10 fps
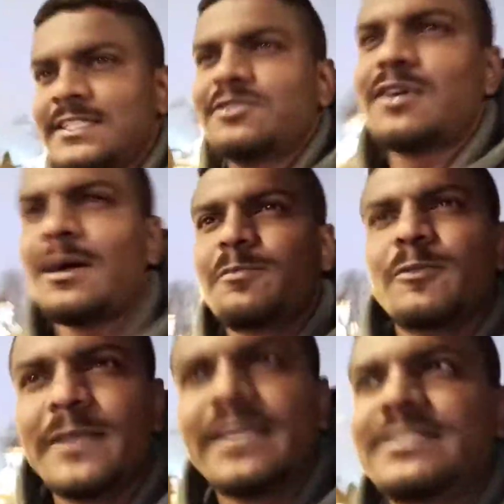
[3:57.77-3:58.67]
तो आपको
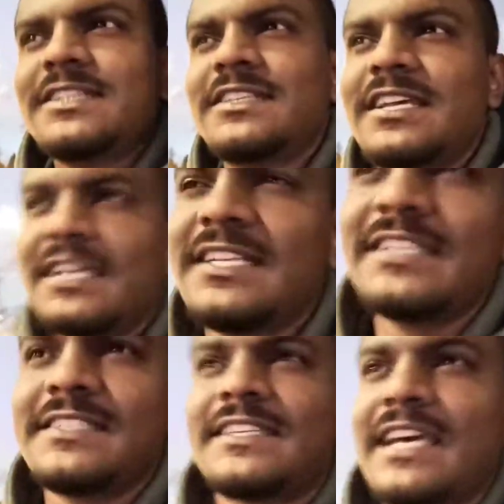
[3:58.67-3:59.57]
भी ये चीज़
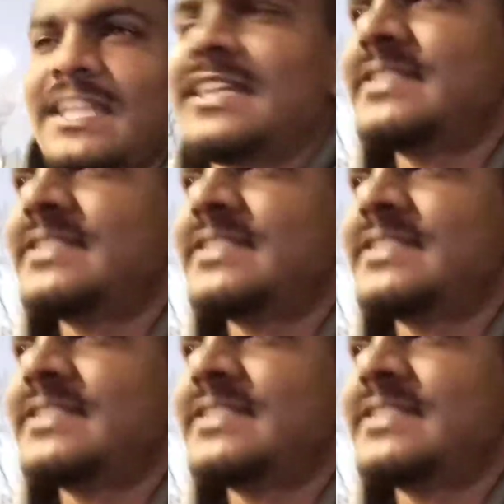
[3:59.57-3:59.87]
करना